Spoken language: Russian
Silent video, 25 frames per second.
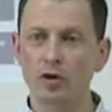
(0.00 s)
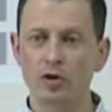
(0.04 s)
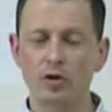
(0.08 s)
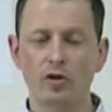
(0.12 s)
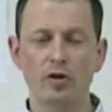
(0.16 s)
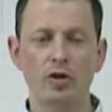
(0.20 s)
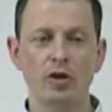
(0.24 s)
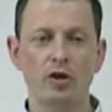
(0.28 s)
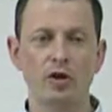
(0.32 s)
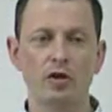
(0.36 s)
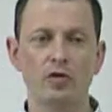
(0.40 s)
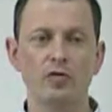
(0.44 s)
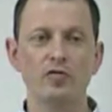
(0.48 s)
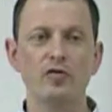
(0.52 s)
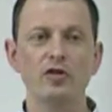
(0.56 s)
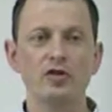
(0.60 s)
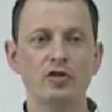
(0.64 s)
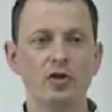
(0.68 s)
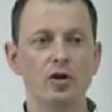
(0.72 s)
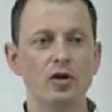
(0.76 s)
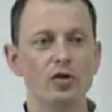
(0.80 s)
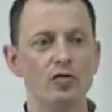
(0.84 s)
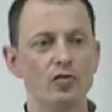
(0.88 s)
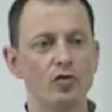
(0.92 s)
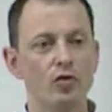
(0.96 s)
не
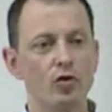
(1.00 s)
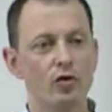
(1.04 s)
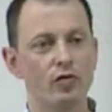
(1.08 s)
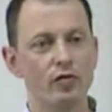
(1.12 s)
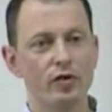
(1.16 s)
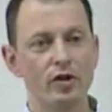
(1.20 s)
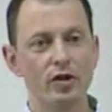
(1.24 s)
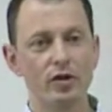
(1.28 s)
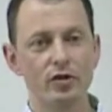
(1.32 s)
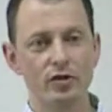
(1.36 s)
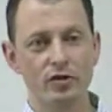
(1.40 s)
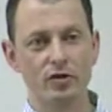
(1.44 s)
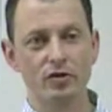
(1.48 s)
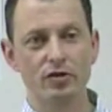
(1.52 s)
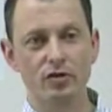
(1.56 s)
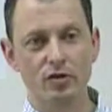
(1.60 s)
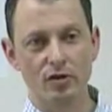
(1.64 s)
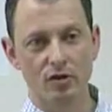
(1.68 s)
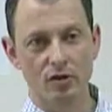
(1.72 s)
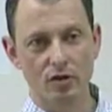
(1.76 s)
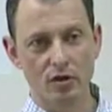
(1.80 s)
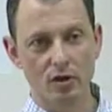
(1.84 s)
выстроив уровень личностный. Да?